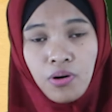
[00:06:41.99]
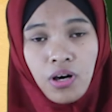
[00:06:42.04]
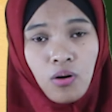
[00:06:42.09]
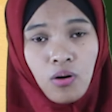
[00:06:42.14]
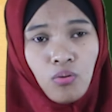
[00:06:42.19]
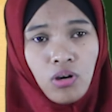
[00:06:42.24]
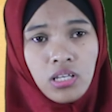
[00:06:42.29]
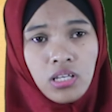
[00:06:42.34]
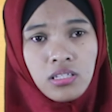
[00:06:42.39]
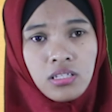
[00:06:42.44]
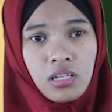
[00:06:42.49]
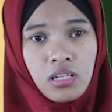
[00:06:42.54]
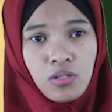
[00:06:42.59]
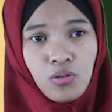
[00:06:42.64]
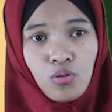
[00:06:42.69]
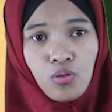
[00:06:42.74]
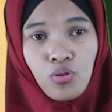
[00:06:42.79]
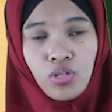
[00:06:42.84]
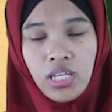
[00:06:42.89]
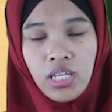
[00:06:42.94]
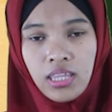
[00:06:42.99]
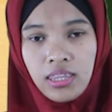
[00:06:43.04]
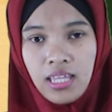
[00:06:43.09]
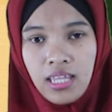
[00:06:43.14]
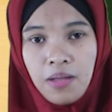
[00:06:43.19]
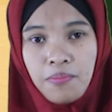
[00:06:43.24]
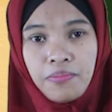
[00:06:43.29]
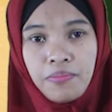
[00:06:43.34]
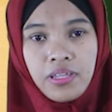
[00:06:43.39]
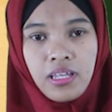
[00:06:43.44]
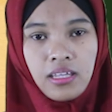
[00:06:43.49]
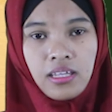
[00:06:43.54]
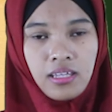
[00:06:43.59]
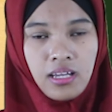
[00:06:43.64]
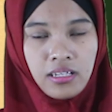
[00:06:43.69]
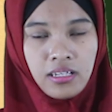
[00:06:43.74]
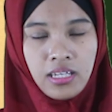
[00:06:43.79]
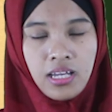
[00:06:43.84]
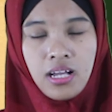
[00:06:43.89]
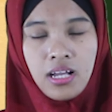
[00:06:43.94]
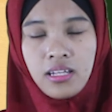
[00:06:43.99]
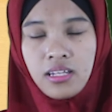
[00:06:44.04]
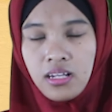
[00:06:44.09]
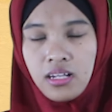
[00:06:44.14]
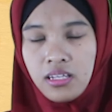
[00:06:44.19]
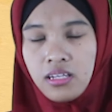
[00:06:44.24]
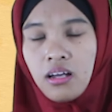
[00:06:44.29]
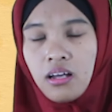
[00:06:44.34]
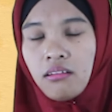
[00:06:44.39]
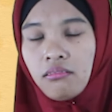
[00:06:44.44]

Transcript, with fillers: bahwa seluruh kitab datangnya dari